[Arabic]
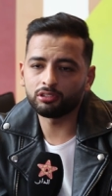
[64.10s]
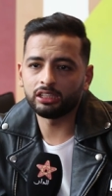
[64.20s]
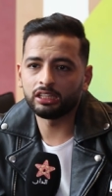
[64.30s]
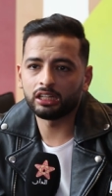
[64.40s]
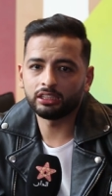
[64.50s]

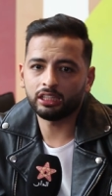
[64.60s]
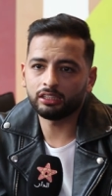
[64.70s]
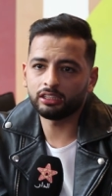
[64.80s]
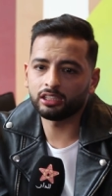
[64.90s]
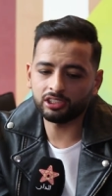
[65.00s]
لله
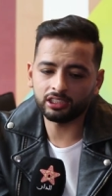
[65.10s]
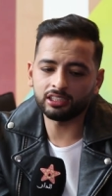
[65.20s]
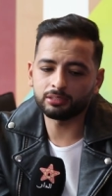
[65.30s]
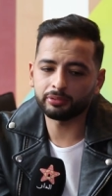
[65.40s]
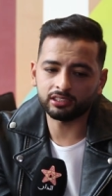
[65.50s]
يعني هادشي
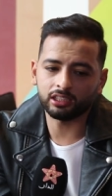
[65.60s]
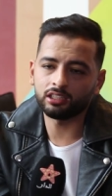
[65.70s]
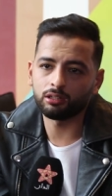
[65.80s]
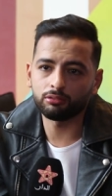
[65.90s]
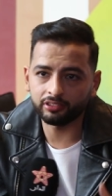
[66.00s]
كيثبت
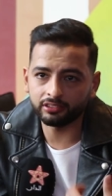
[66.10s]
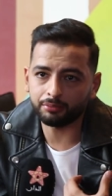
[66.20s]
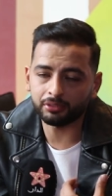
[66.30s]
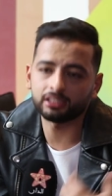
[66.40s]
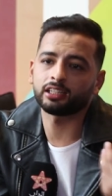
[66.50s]
انه في
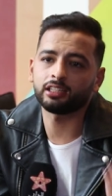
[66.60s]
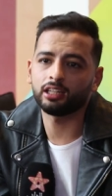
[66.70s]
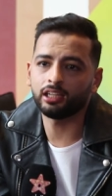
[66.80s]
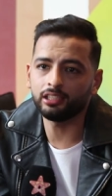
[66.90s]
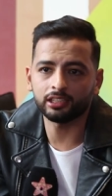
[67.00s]
النمط
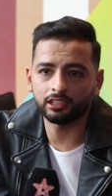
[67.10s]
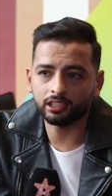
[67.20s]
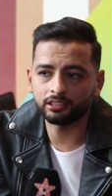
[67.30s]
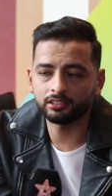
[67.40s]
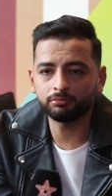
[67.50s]
الغنائي اللي
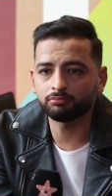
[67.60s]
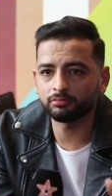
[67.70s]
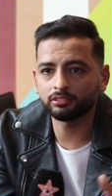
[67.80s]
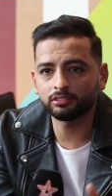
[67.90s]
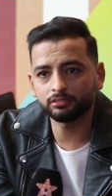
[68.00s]
كنقدم
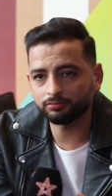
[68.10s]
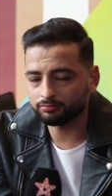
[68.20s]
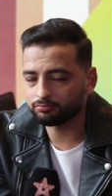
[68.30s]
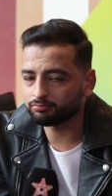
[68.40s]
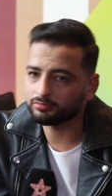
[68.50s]

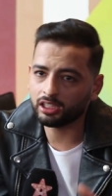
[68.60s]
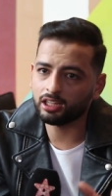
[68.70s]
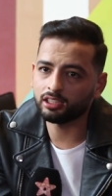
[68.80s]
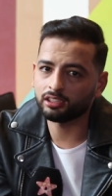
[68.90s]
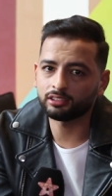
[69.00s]

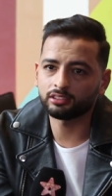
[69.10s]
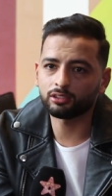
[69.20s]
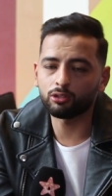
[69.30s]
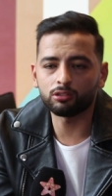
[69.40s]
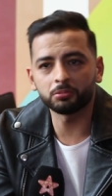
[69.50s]
راه
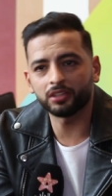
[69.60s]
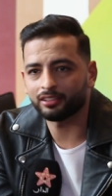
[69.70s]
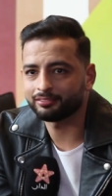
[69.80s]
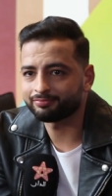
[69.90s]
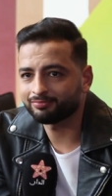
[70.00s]
خوكم كاين